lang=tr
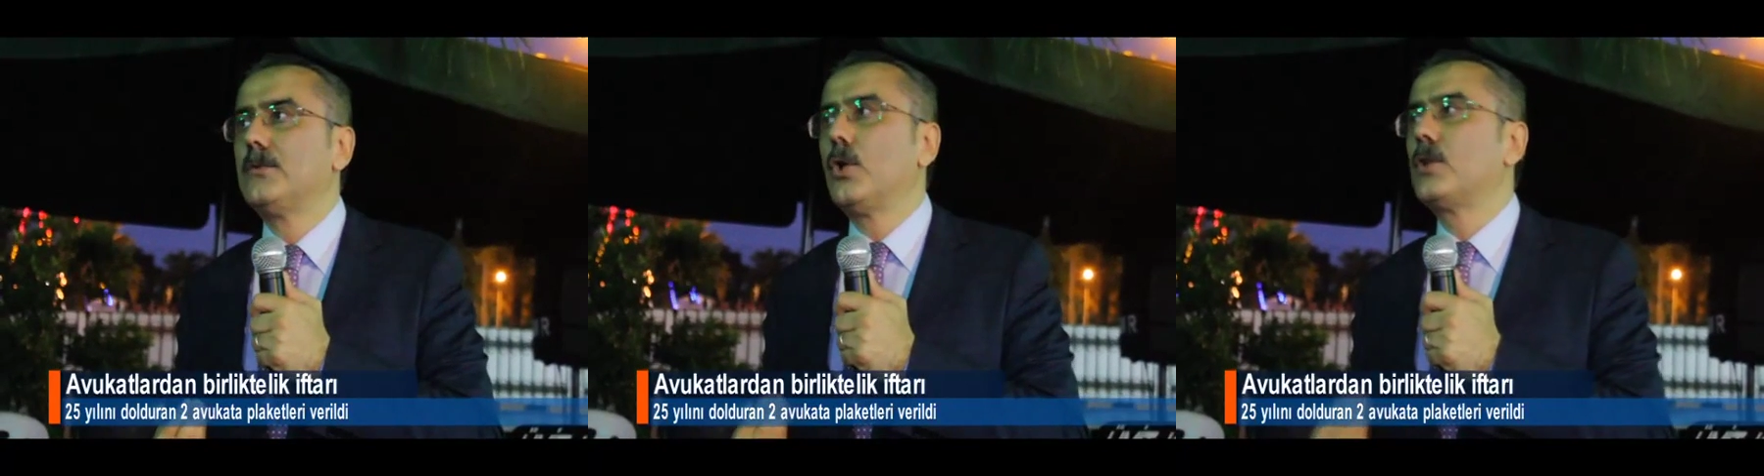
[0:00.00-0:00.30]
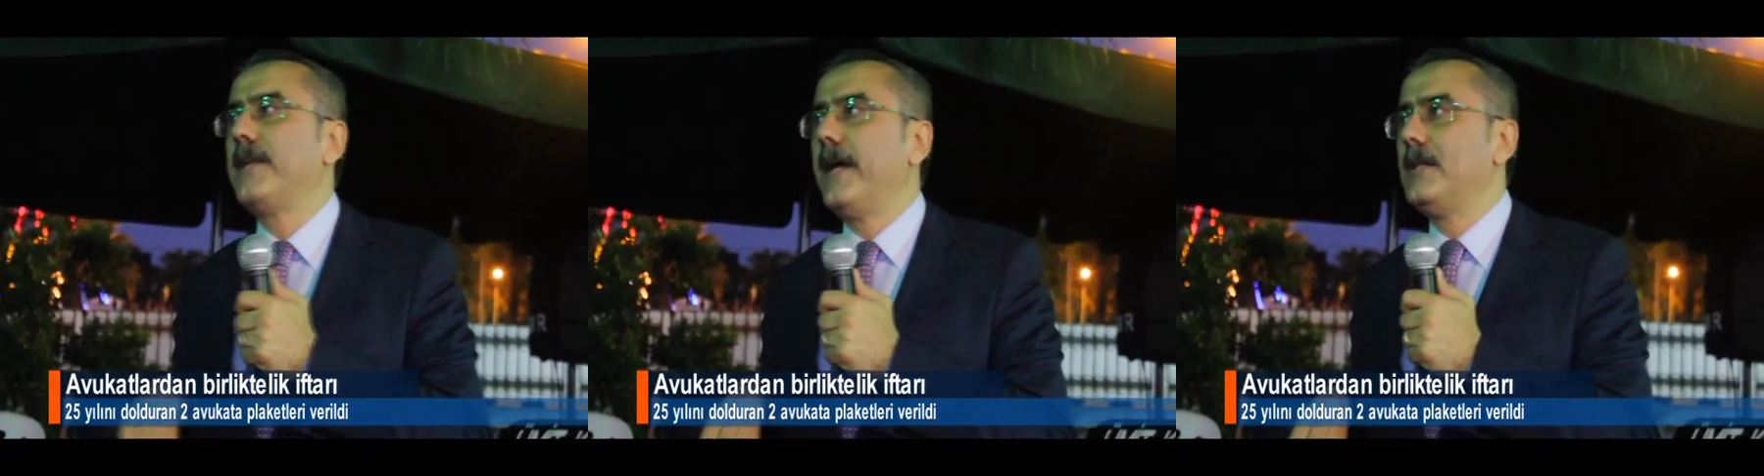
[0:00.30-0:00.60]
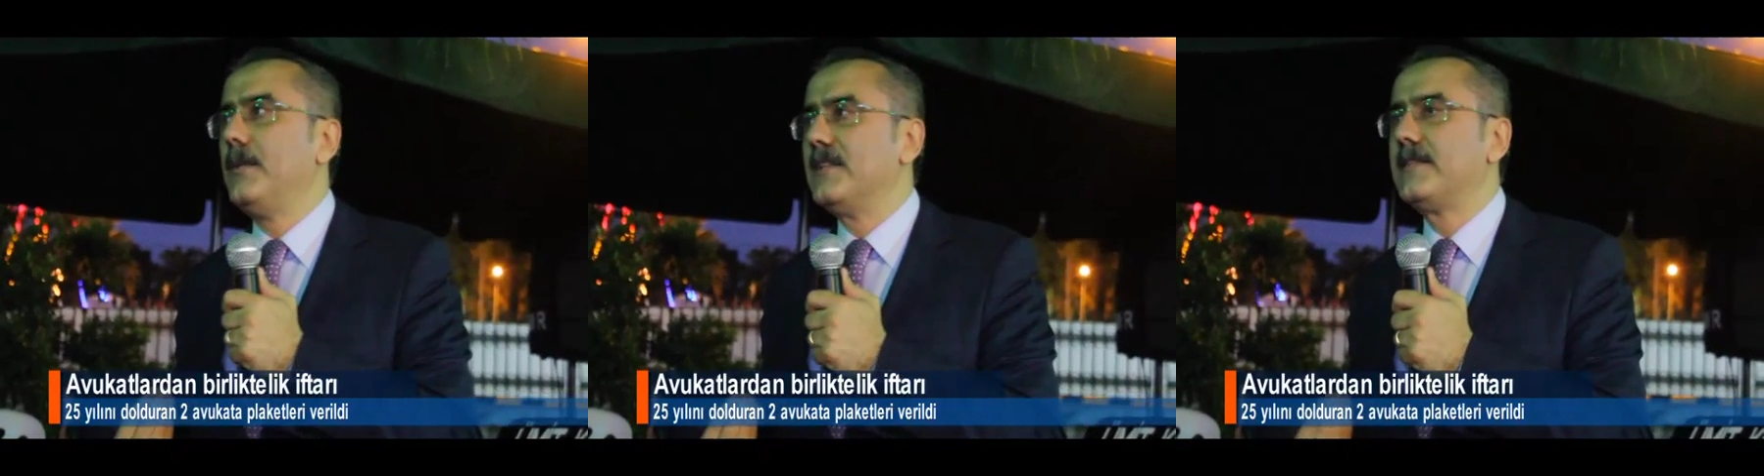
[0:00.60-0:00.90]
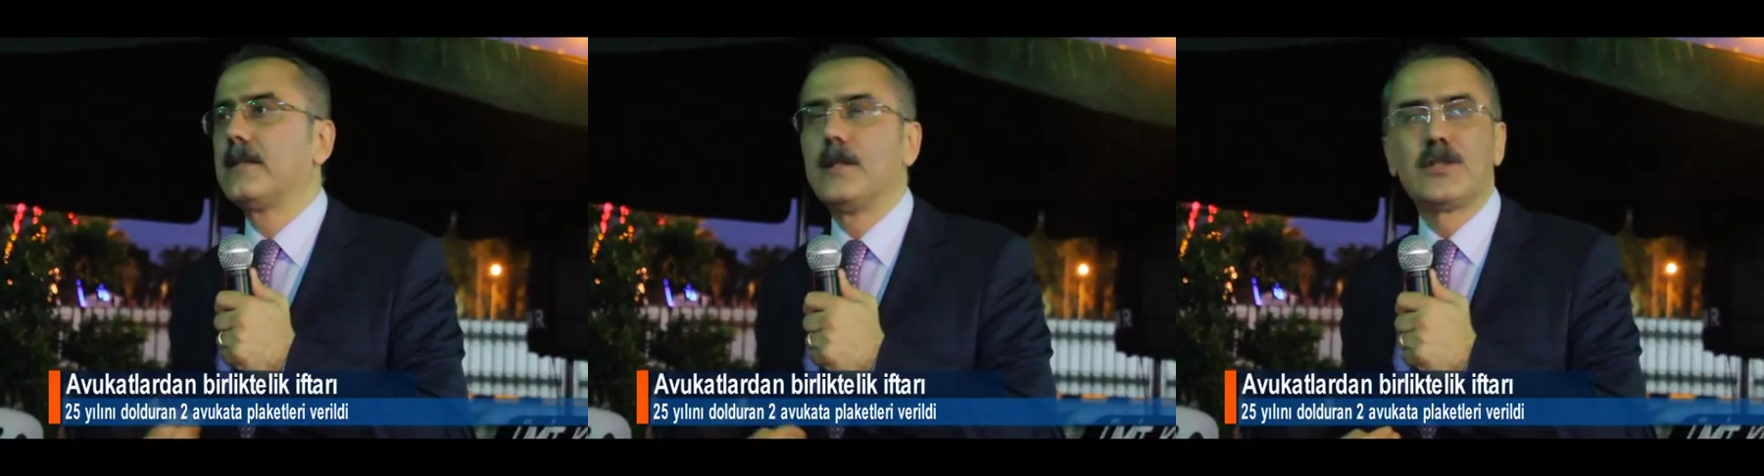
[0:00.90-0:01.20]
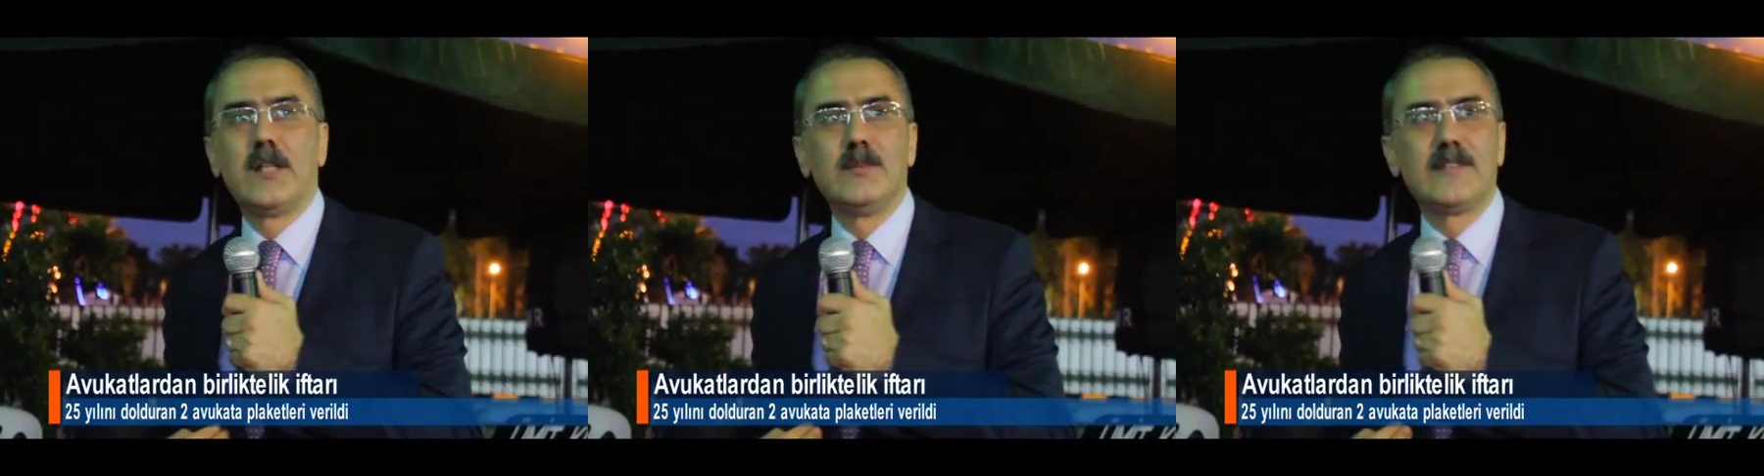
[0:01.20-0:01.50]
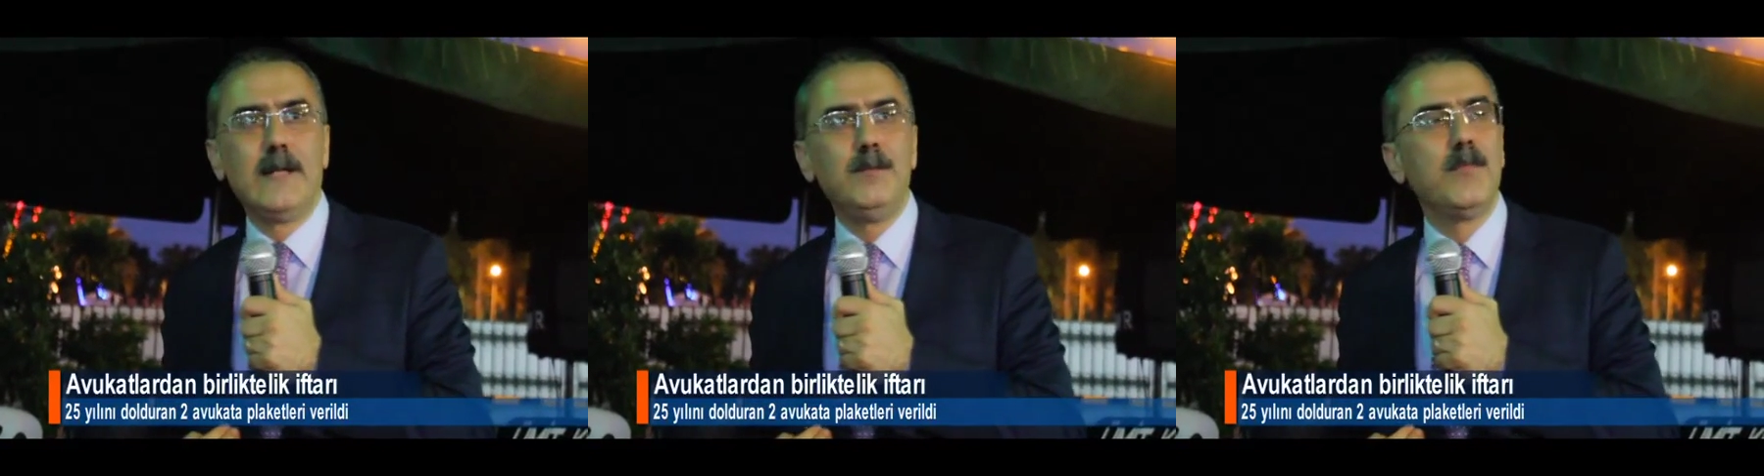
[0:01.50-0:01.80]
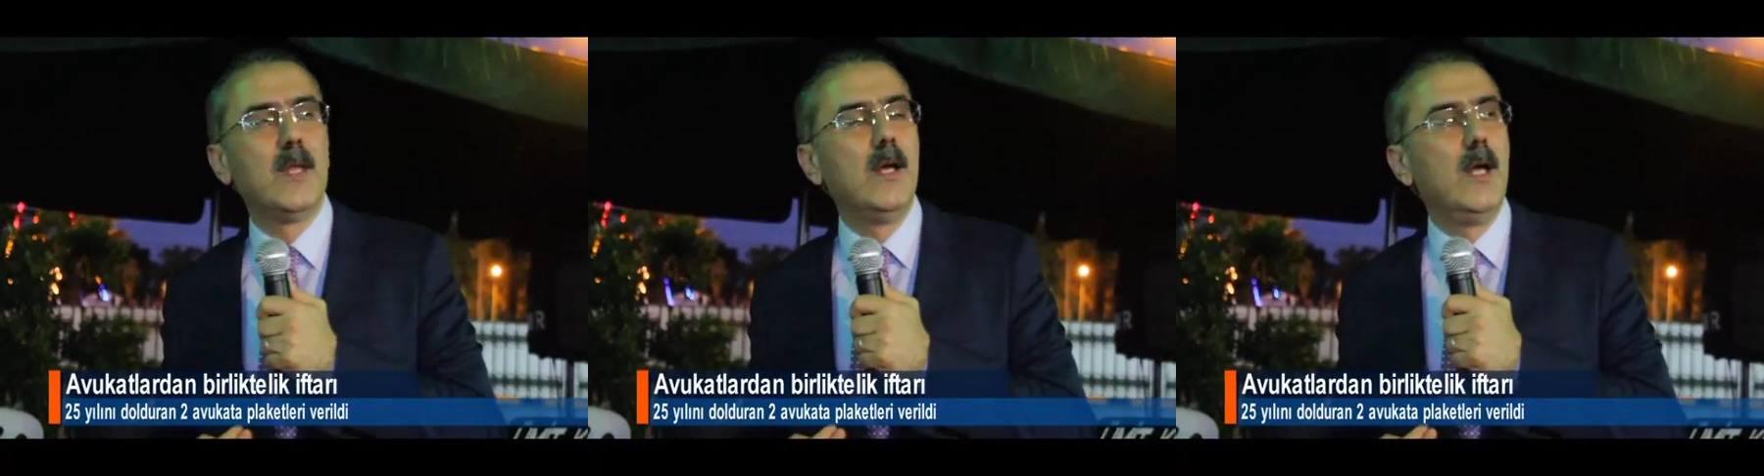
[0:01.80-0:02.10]
çok değerli meslektaşlarımıza
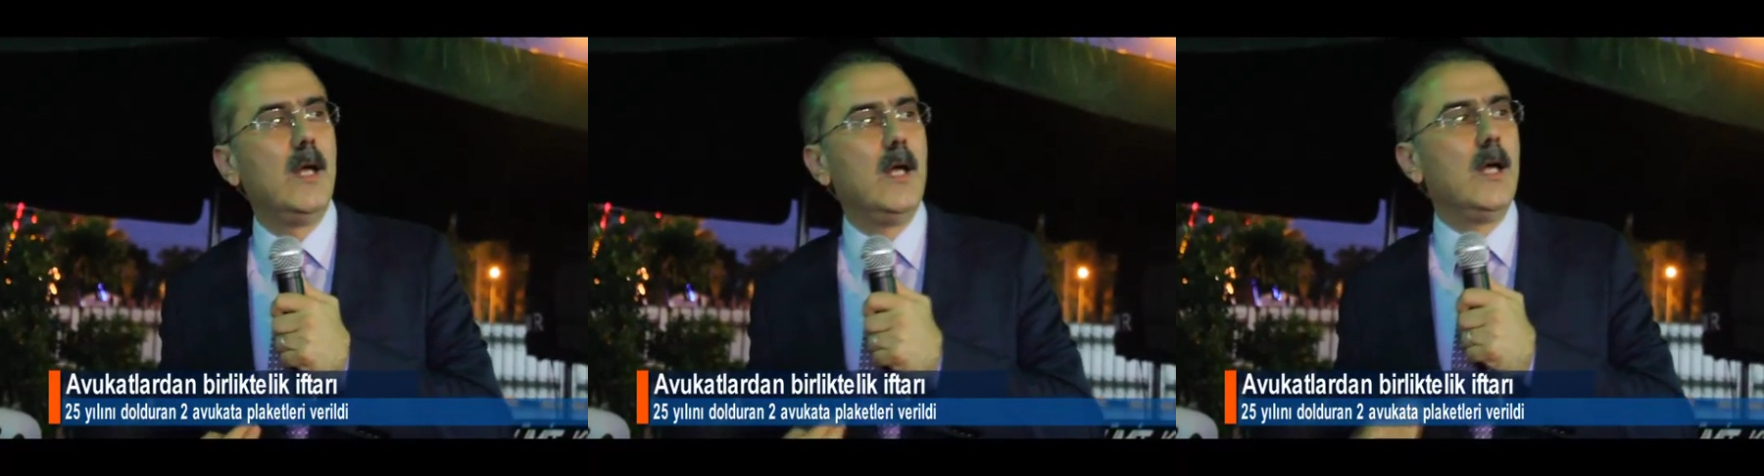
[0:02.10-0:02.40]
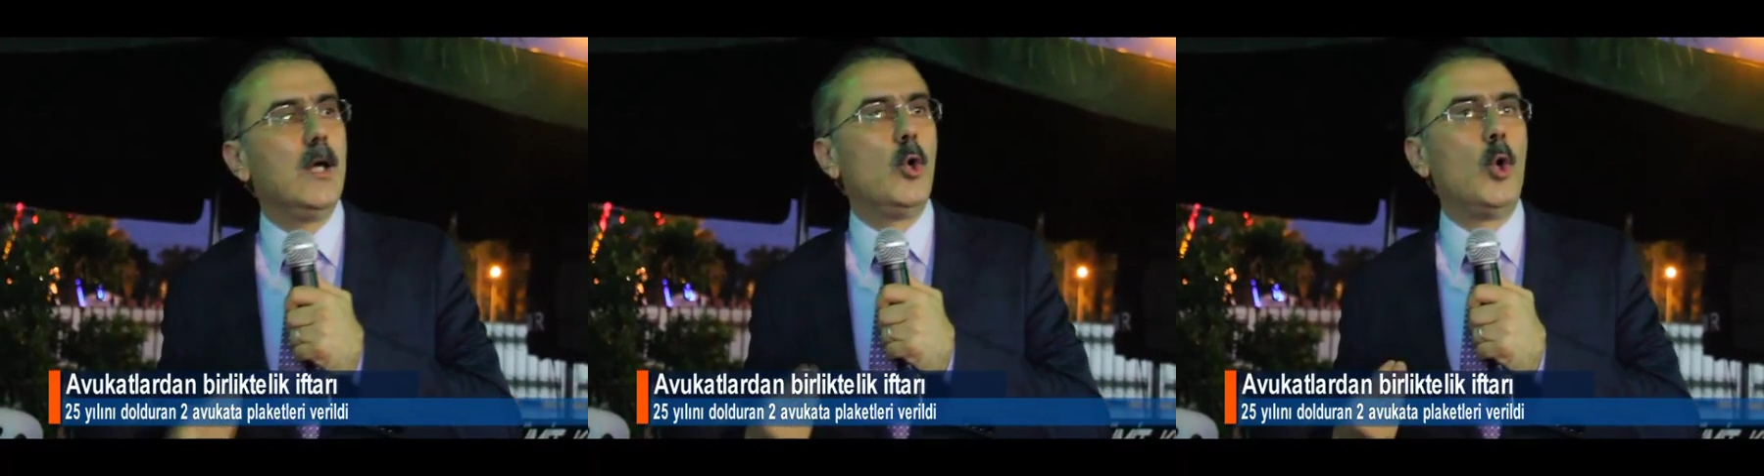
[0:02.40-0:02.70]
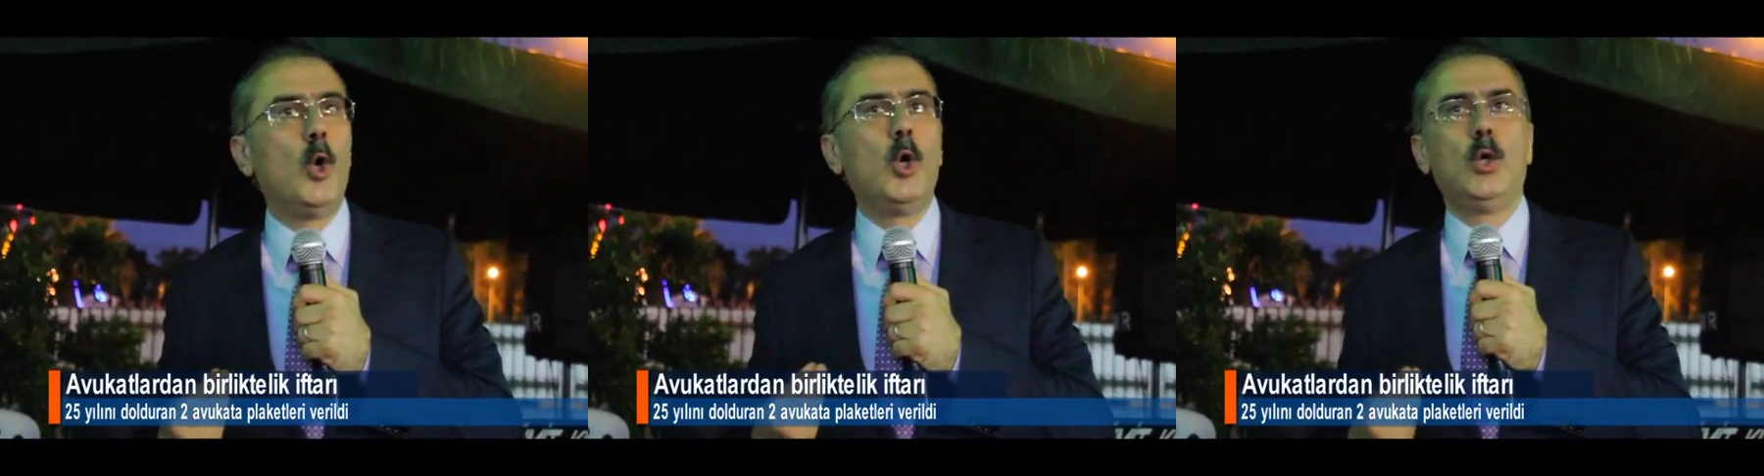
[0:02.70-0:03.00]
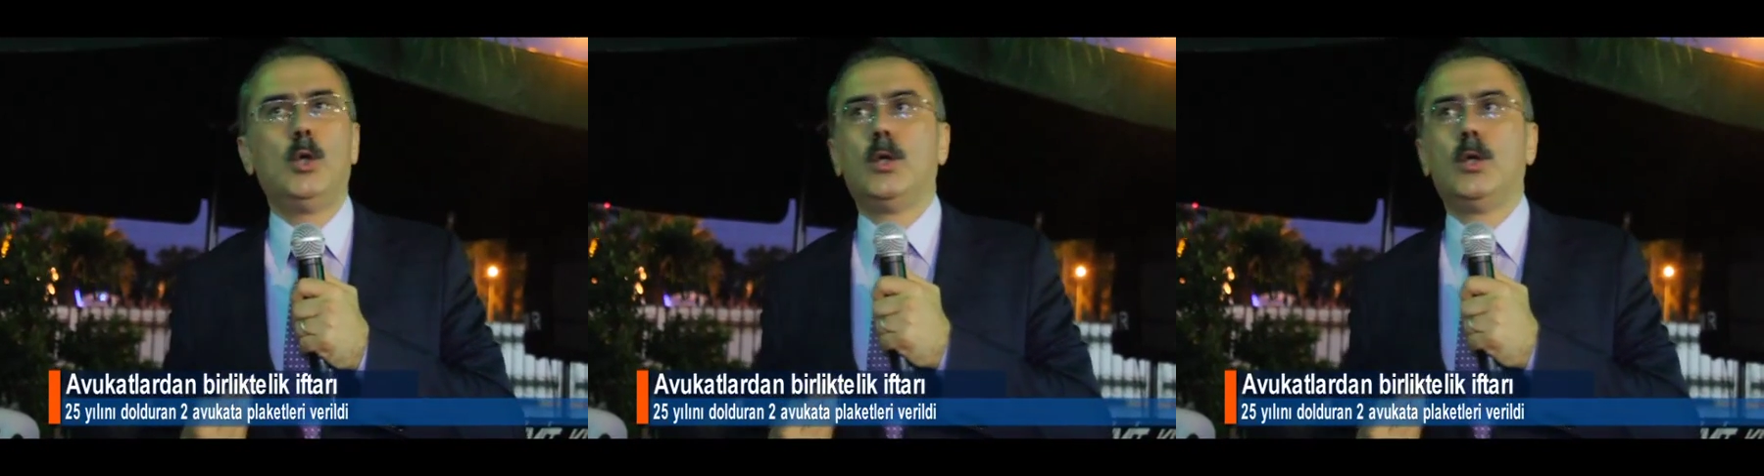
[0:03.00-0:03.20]
o